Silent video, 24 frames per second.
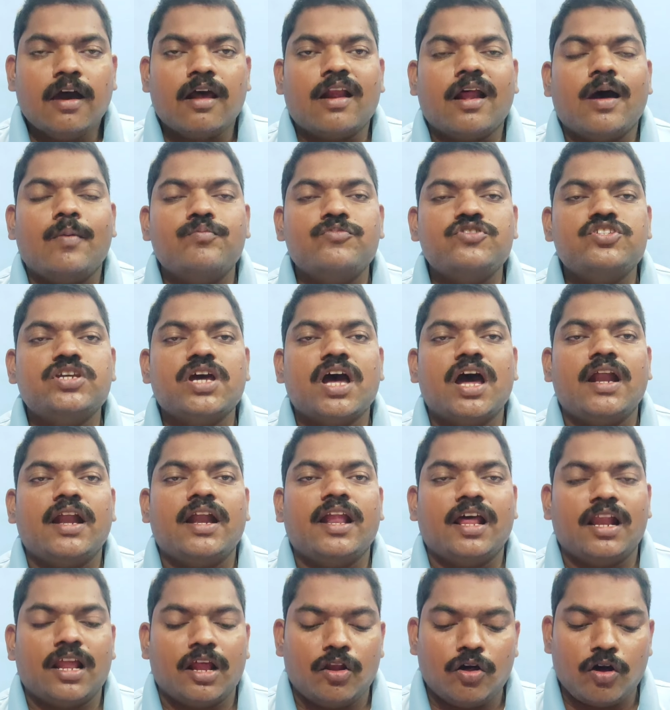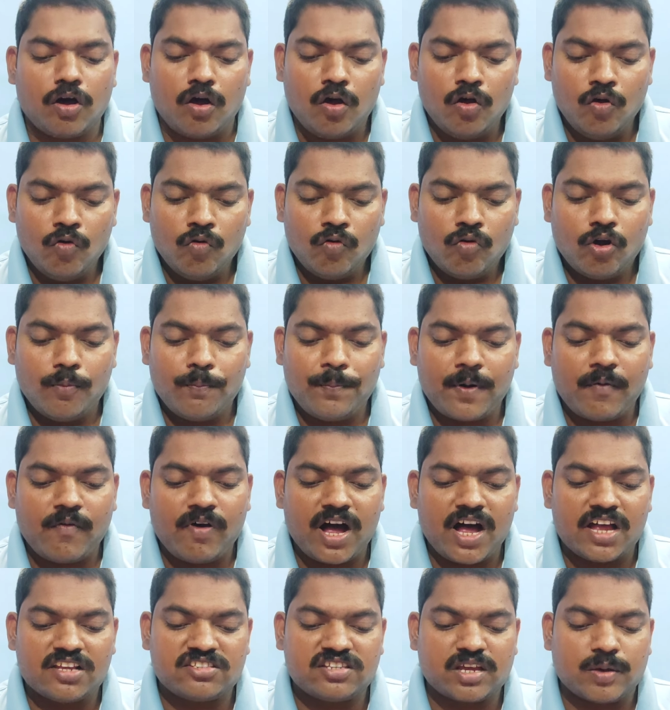రంజాన్ నెలలో
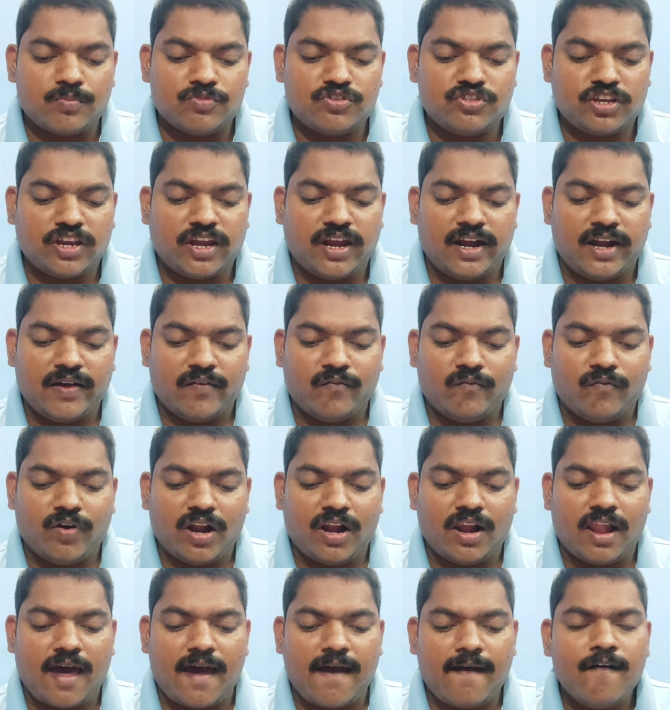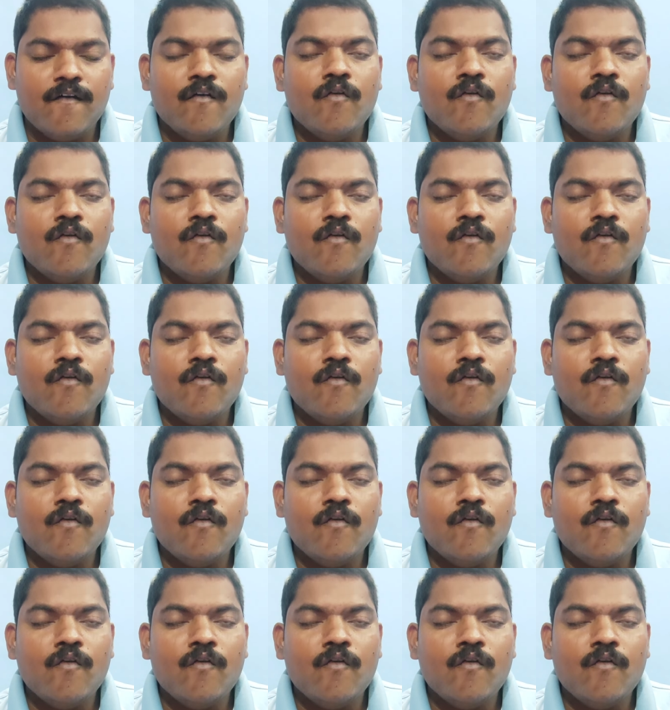ఉపవాసం చేయడం వల్ల